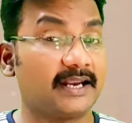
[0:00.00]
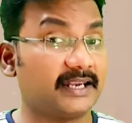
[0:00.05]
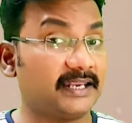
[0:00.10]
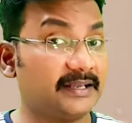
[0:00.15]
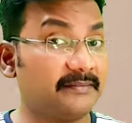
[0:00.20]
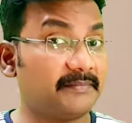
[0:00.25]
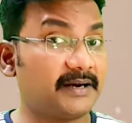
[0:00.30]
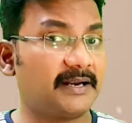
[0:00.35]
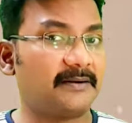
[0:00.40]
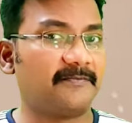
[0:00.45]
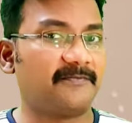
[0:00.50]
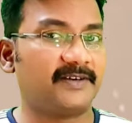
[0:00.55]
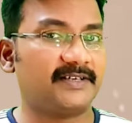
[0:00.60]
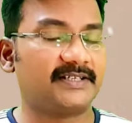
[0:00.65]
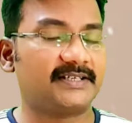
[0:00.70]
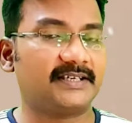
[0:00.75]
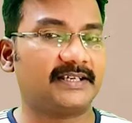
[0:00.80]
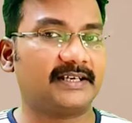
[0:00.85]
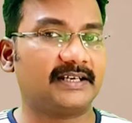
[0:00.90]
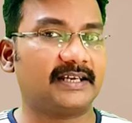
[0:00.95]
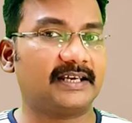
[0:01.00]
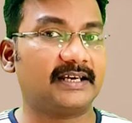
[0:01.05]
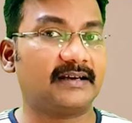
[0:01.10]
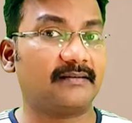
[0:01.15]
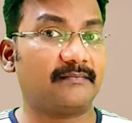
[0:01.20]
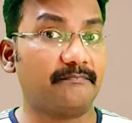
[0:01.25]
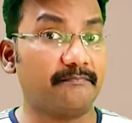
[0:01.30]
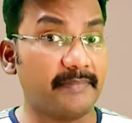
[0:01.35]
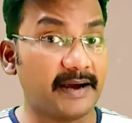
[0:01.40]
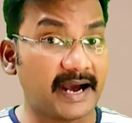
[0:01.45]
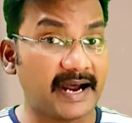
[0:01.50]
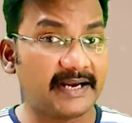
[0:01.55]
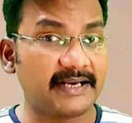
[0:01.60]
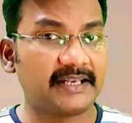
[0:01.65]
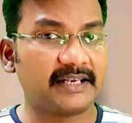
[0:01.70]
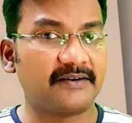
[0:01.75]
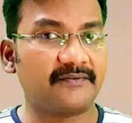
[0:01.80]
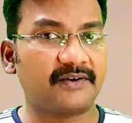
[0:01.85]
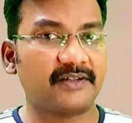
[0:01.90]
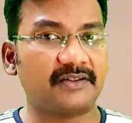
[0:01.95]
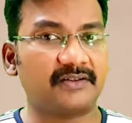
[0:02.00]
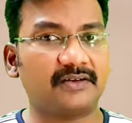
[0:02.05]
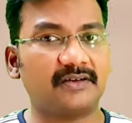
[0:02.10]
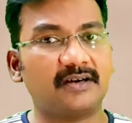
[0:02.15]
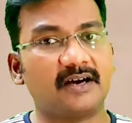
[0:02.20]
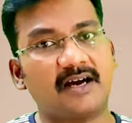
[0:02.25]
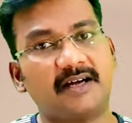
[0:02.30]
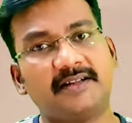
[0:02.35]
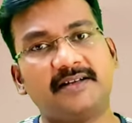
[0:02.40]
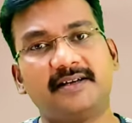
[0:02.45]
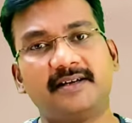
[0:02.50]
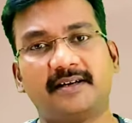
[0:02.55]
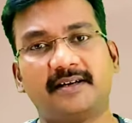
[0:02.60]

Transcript: டிமாண்ட் பேசிங்கில் பேட்ரி வந்து அதிக